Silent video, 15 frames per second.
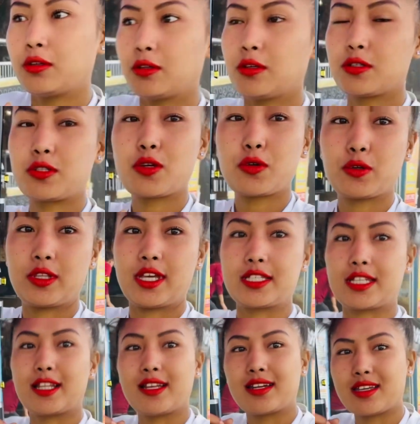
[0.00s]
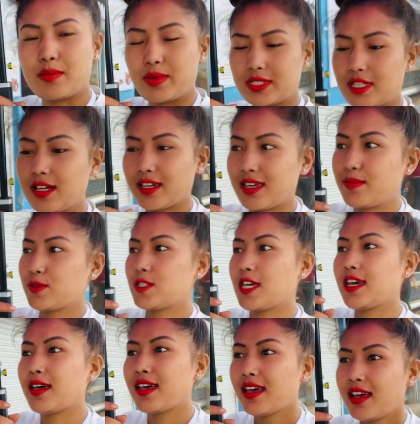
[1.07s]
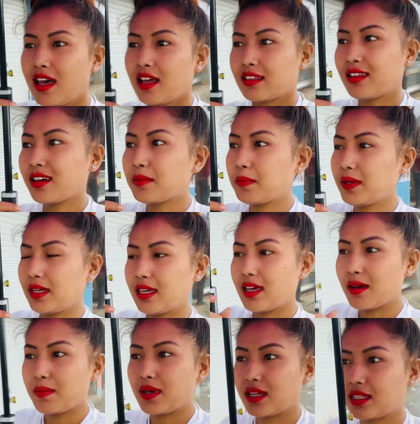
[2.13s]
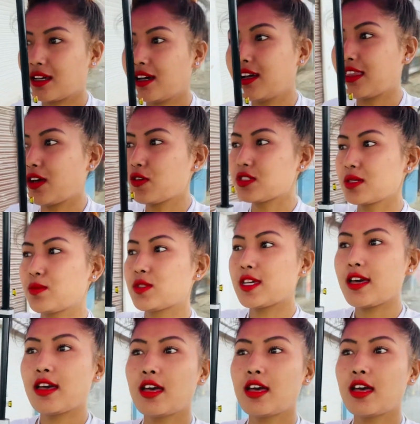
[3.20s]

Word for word: दोस्तों कुत्ते के साथ लड़के मज़ा आ गया मुझे थक भी गया मैं थका दिया उसने मुझे